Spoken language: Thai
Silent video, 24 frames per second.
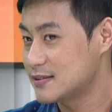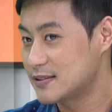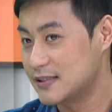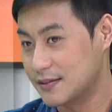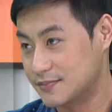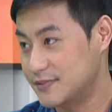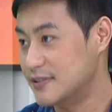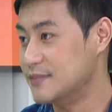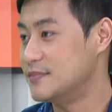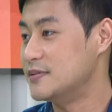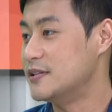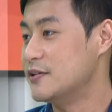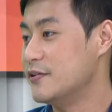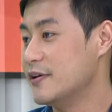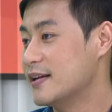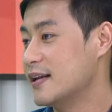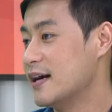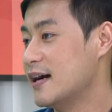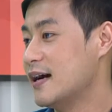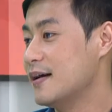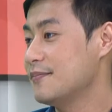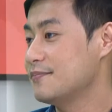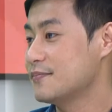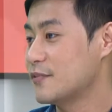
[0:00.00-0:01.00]
เกือบสิบชีวิต
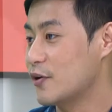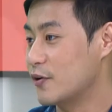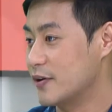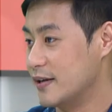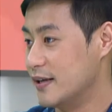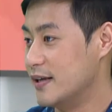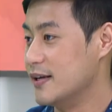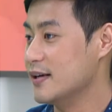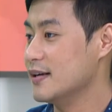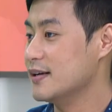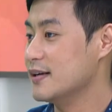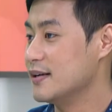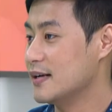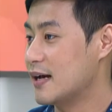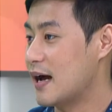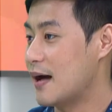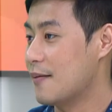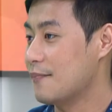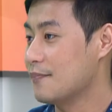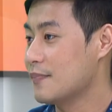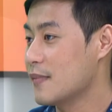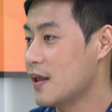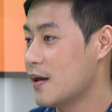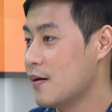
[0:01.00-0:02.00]
แล้วครับตอนนี้นะค
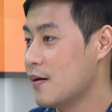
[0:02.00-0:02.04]
รับ